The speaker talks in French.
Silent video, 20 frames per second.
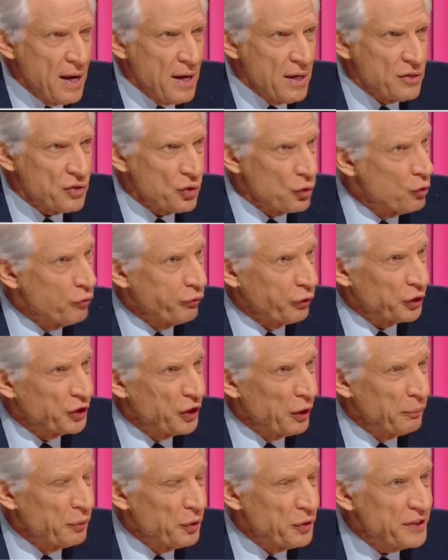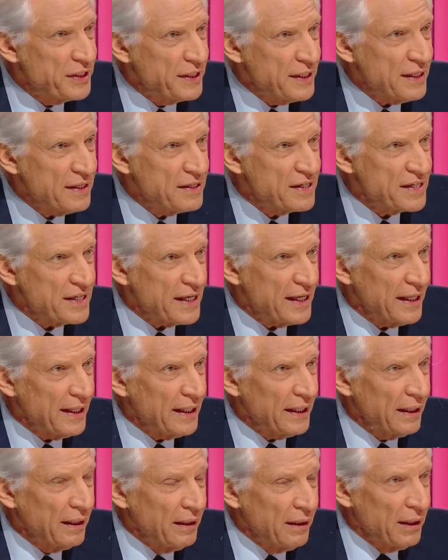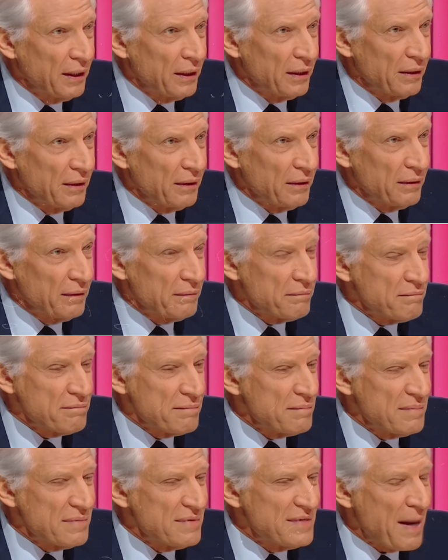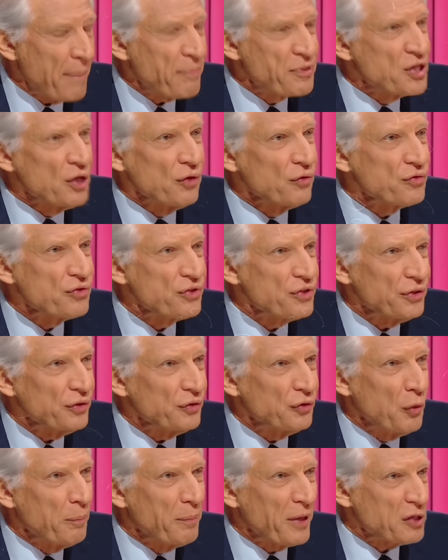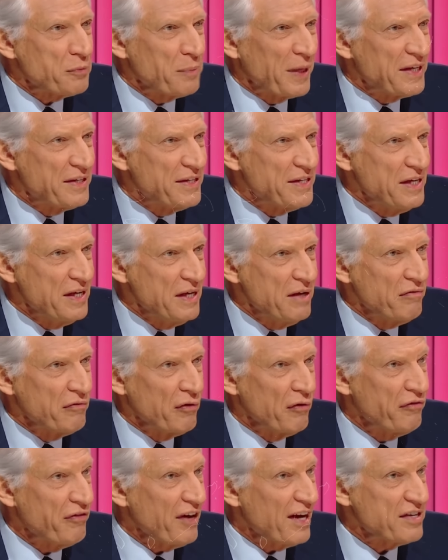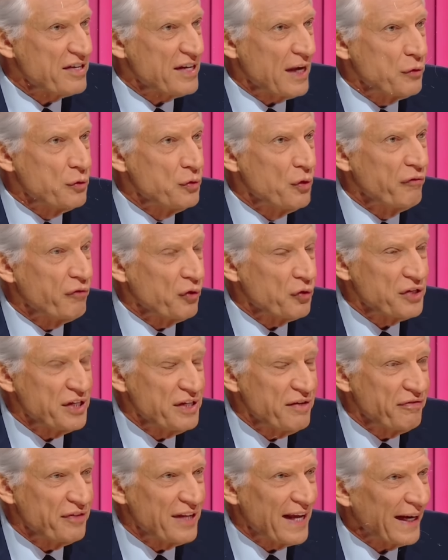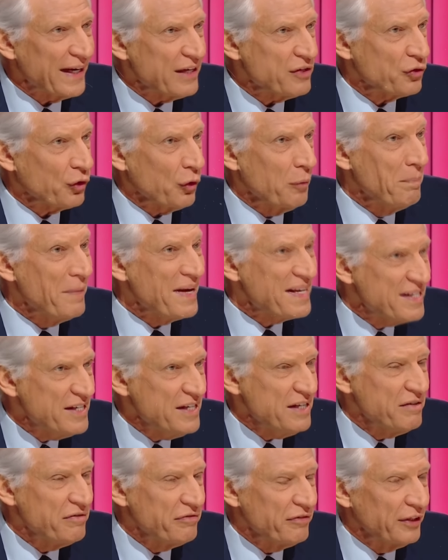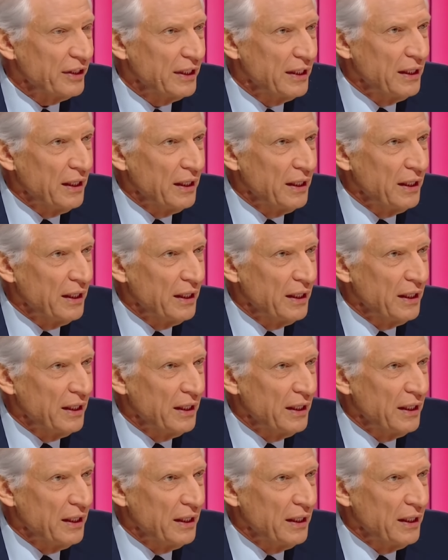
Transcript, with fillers: Ce gouffre géopolitique, c'est euh, l'absence de perspective face à une offensive terrestre massive.